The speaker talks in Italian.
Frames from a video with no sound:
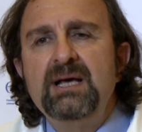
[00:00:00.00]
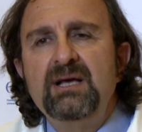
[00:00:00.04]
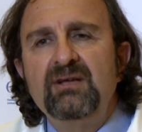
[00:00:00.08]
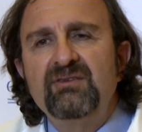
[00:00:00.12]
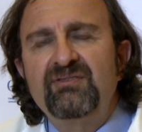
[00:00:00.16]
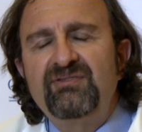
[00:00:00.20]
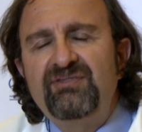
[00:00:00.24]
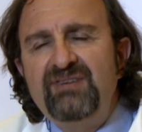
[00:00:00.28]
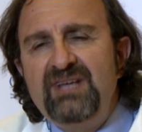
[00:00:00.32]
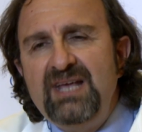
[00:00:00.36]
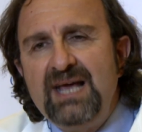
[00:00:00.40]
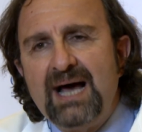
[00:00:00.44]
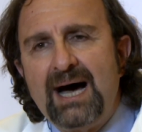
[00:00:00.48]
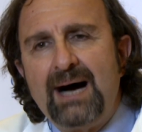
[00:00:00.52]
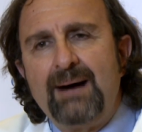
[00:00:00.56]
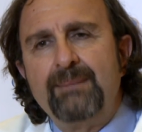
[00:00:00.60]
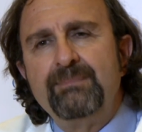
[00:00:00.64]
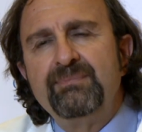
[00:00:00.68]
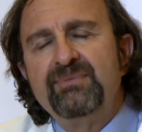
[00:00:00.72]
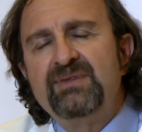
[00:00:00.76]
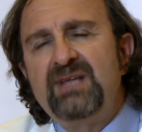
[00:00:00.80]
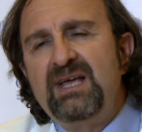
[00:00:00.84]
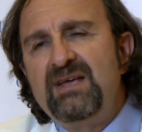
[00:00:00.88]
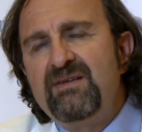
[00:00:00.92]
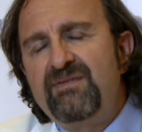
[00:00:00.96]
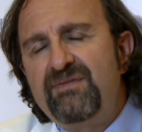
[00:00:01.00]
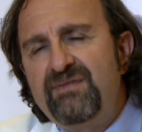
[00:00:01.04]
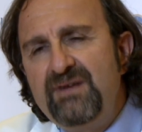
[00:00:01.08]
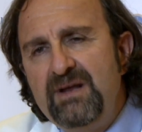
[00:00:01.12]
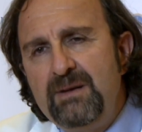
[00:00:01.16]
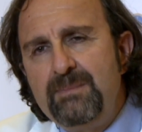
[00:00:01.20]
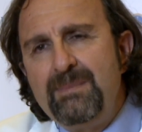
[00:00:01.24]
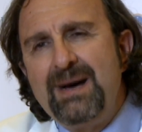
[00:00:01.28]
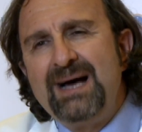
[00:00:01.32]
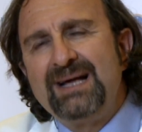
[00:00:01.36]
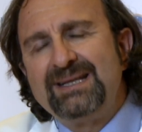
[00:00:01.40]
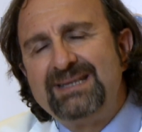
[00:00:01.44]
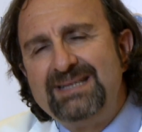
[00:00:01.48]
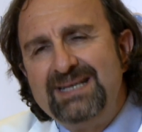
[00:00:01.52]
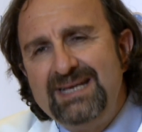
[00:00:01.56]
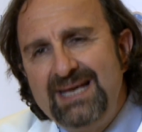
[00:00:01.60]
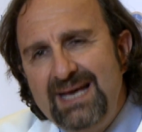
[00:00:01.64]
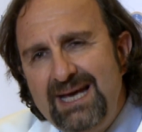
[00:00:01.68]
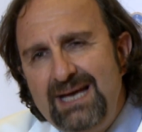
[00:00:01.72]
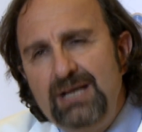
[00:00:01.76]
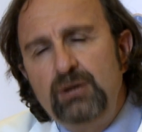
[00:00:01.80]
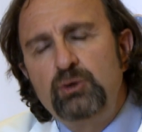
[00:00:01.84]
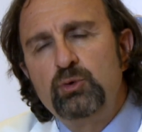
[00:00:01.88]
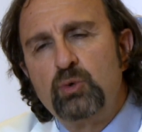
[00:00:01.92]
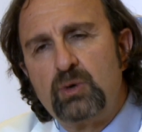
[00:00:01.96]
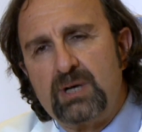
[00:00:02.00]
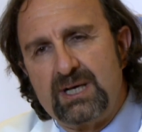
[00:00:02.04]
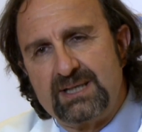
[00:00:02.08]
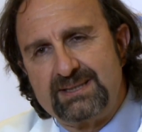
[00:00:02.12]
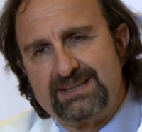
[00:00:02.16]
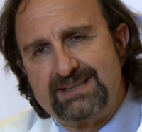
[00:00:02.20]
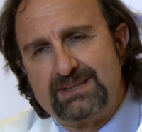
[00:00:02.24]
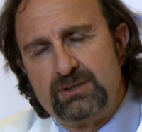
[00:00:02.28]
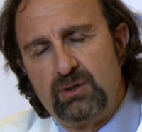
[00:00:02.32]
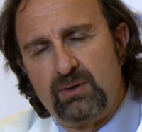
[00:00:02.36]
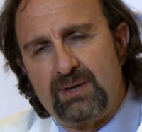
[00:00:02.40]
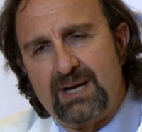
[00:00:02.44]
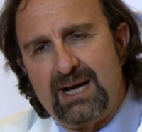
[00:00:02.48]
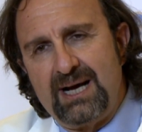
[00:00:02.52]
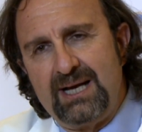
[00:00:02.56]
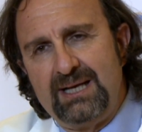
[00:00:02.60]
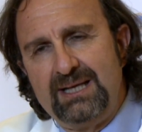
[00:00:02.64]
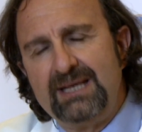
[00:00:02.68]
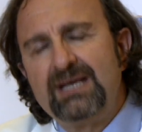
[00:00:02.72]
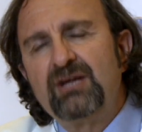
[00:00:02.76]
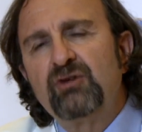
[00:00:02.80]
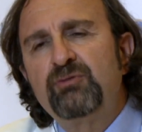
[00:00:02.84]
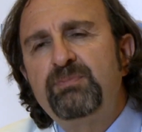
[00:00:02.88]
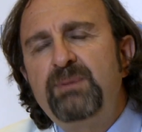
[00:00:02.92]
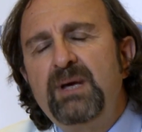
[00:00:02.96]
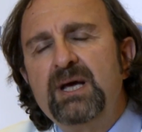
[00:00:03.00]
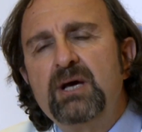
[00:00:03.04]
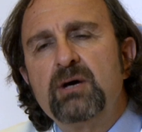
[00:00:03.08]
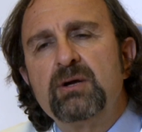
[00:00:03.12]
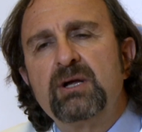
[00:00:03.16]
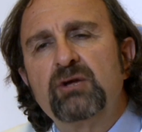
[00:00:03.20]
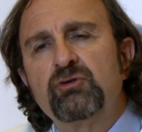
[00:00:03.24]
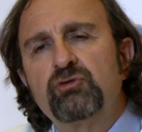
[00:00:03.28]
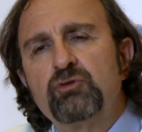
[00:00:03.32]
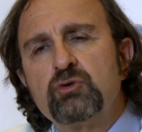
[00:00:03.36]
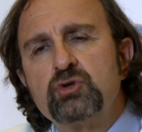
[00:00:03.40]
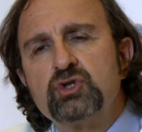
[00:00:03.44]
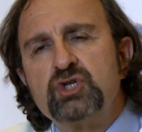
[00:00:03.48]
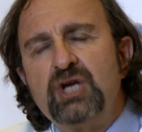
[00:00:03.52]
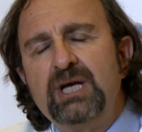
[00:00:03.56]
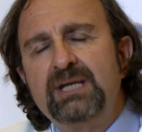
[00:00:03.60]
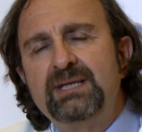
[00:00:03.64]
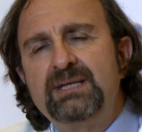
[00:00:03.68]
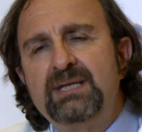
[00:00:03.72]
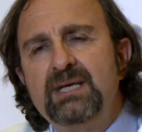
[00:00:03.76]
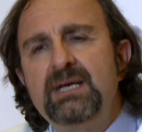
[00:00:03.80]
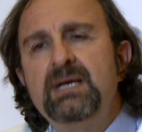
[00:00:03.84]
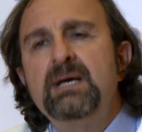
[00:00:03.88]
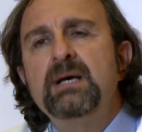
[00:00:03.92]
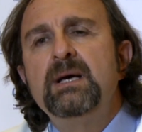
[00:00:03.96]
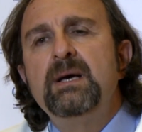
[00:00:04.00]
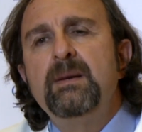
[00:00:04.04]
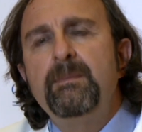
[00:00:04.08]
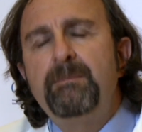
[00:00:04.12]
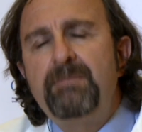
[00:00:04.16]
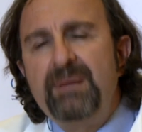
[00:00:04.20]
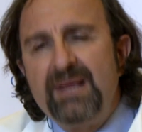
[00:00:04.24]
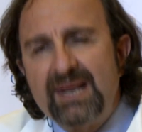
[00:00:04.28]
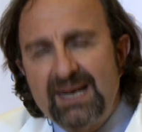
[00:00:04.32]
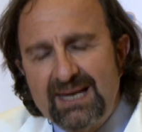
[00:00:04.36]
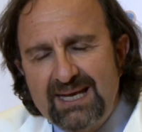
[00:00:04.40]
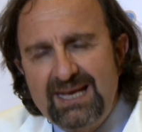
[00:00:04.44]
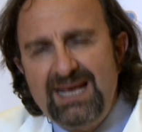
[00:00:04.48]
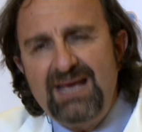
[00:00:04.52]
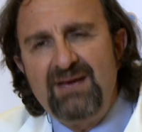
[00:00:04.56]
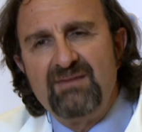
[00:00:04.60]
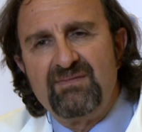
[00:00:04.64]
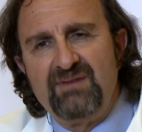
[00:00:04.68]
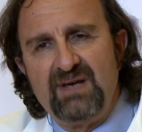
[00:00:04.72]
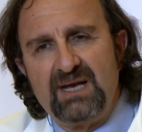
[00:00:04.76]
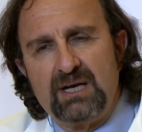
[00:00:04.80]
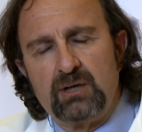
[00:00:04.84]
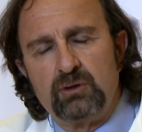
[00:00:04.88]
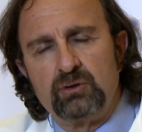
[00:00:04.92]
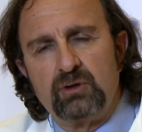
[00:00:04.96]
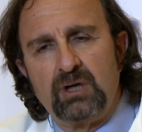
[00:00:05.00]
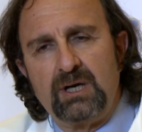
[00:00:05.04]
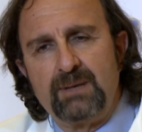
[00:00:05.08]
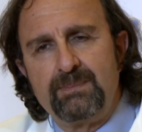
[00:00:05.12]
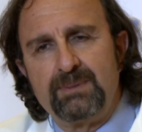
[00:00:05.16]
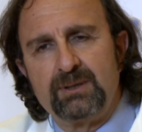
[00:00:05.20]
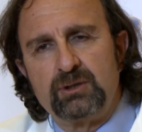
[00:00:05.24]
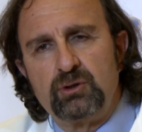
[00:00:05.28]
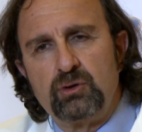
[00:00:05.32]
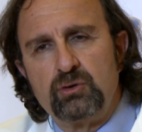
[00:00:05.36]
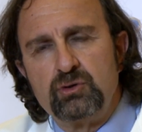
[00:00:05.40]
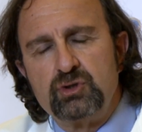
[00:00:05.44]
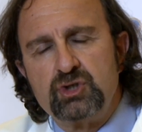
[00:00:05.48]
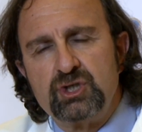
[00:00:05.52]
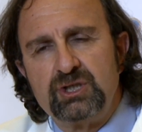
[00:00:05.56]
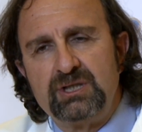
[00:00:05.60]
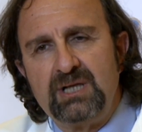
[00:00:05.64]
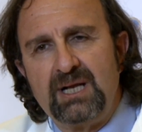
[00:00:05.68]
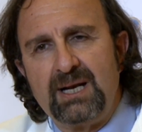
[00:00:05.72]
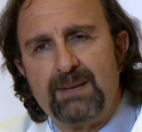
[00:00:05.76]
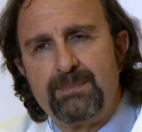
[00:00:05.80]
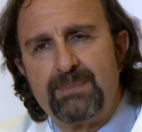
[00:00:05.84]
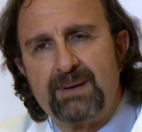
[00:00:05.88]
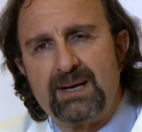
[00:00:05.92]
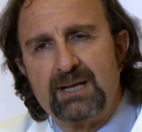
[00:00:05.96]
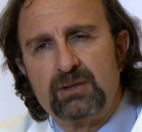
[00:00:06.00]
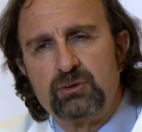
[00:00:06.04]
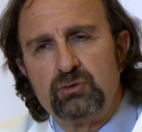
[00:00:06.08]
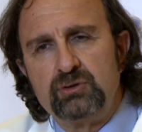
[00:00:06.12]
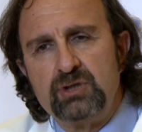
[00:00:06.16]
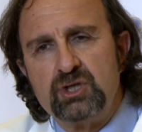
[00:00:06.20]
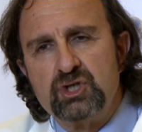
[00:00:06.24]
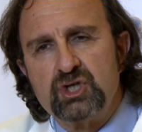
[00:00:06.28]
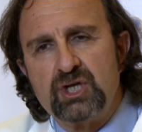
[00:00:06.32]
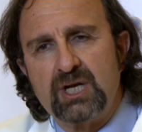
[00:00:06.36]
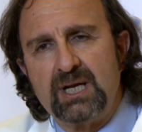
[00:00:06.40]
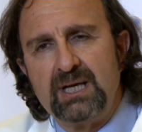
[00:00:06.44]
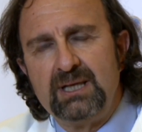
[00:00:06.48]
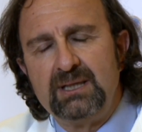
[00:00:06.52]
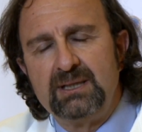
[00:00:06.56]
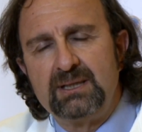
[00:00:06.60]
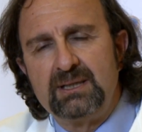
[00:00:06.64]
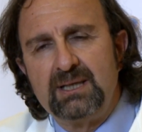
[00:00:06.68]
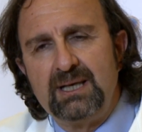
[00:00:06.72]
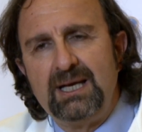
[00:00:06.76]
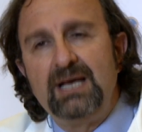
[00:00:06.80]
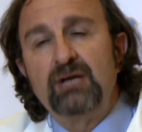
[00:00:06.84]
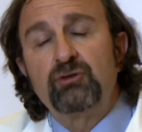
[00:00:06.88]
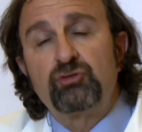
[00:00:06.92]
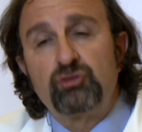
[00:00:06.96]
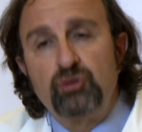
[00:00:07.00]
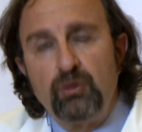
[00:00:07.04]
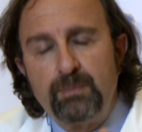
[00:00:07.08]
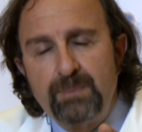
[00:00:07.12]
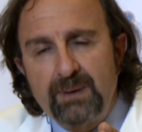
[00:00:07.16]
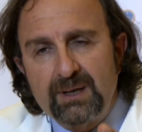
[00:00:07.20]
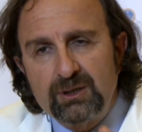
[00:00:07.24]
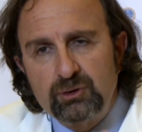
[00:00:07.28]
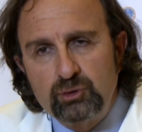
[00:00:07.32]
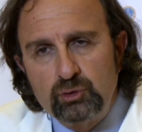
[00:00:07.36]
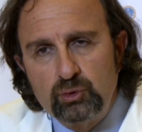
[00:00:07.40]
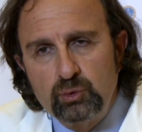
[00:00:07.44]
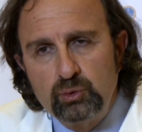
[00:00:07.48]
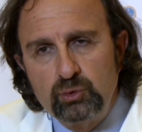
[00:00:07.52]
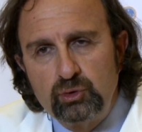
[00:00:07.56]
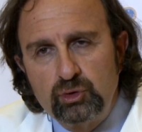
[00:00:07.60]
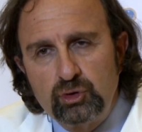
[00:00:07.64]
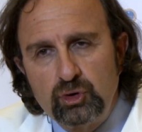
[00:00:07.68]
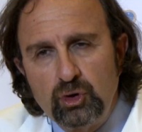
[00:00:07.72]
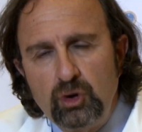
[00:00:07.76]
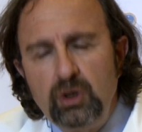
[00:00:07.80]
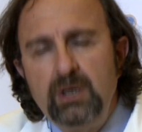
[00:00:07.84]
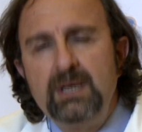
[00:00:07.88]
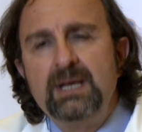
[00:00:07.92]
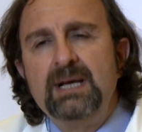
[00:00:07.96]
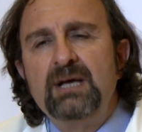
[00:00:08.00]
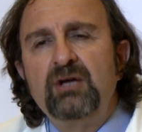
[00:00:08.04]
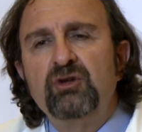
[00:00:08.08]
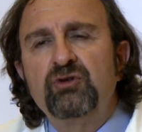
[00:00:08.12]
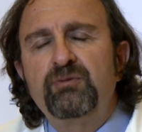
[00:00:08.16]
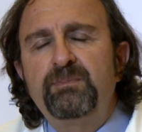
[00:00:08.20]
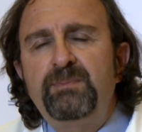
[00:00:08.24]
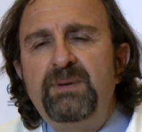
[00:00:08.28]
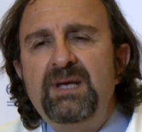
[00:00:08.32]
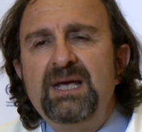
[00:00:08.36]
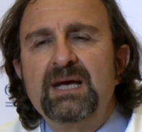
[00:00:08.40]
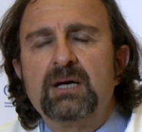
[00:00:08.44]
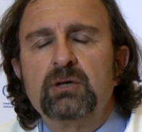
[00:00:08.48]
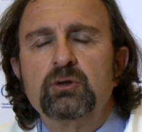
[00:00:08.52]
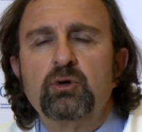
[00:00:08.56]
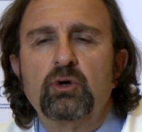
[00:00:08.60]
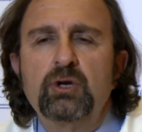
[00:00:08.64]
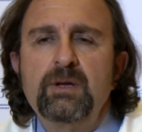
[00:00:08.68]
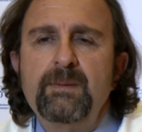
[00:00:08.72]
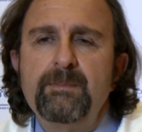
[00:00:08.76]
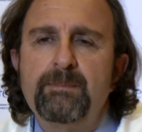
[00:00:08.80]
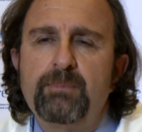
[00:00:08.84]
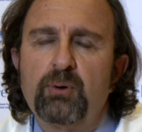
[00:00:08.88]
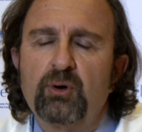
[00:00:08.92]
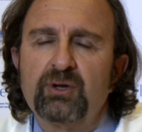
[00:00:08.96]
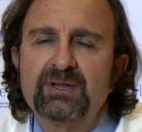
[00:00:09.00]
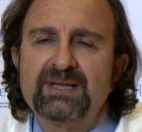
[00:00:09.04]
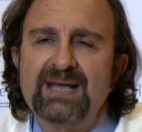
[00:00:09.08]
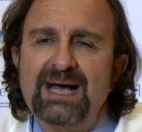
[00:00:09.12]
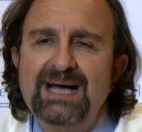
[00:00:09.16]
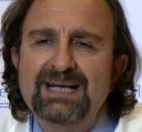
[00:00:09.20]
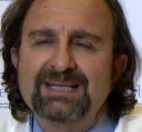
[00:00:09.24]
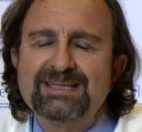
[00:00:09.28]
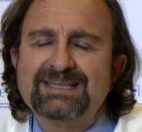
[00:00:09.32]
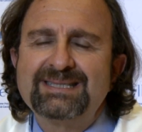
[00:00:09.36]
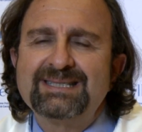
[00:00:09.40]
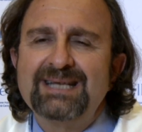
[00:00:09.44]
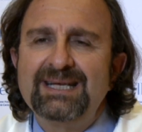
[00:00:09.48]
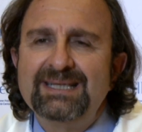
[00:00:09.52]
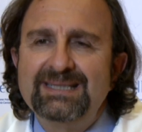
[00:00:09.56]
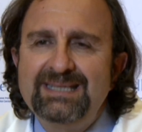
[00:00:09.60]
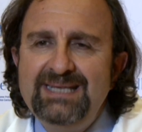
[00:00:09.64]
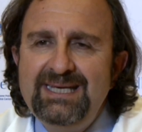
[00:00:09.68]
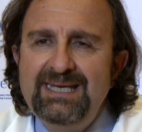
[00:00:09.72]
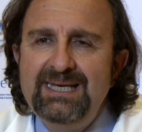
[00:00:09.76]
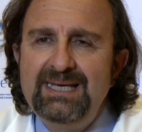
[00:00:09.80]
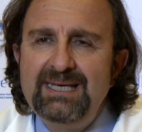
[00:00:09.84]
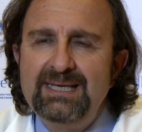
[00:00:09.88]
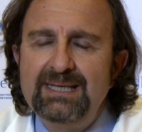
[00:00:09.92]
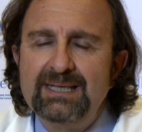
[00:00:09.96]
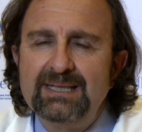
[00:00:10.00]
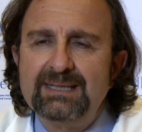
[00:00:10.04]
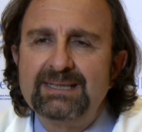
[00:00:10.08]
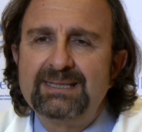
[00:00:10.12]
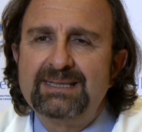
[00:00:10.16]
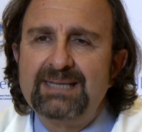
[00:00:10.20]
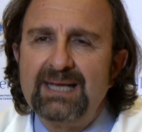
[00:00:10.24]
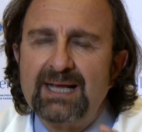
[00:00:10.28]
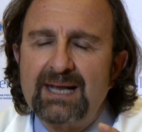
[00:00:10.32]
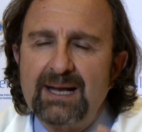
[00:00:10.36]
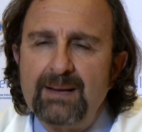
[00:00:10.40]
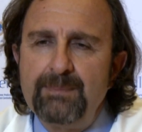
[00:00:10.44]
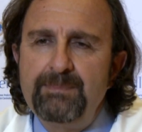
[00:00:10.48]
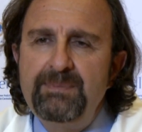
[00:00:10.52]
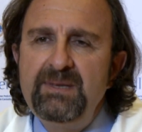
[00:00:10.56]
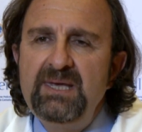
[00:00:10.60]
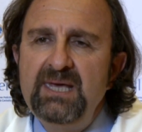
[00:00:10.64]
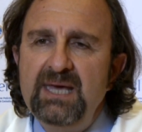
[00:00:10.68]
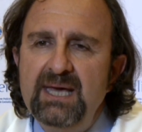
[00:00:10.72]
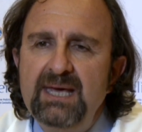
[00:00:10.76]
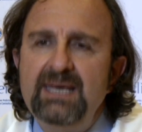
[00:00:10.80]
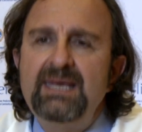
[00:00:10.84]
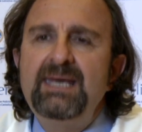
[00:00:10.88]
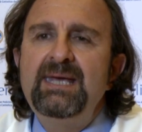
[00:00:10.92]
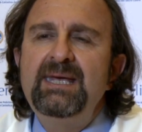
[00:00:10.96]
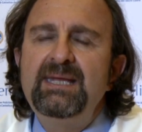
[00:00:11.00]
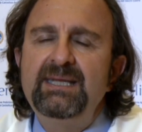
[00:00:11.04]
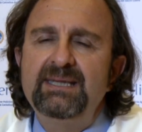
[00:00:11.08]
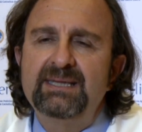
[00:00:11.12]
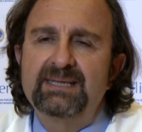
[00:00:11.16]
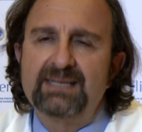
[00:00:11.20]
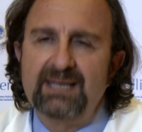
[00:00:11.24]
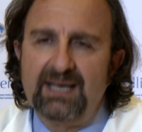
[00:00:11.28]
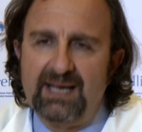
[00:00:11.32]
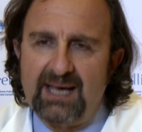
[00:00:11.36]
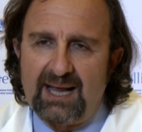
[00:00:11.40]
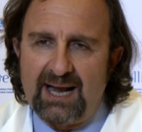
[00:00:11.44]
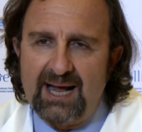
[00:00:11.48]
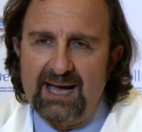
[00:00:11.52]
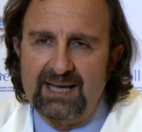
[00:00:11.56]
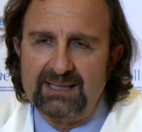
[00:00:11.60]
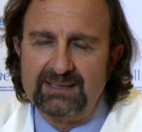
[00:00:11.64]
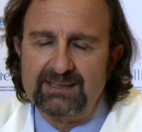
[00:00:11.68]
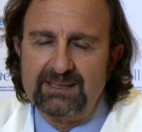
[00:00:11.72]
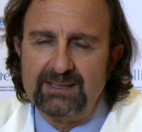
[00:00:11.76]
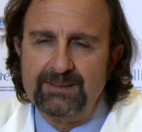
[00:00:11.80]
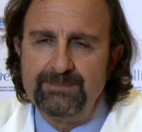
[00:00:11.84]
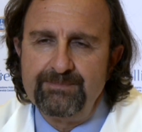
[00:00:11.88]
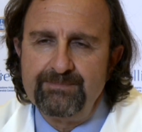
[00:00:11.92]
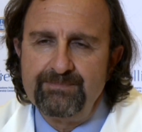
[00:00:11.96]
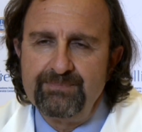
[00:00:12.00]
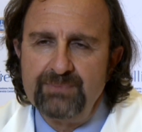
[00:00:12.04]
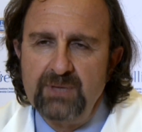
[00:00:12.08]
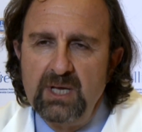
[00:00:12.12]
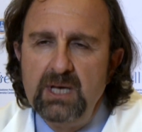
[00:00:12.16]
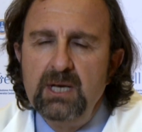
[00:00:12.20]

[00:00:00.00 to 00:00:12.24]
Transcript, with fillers: sia dei filmati educazionali che spiegano ai soggetti perché vengono le patologie dell'apparato digerente e soprattutto spiegano l'importanza di terapie integrate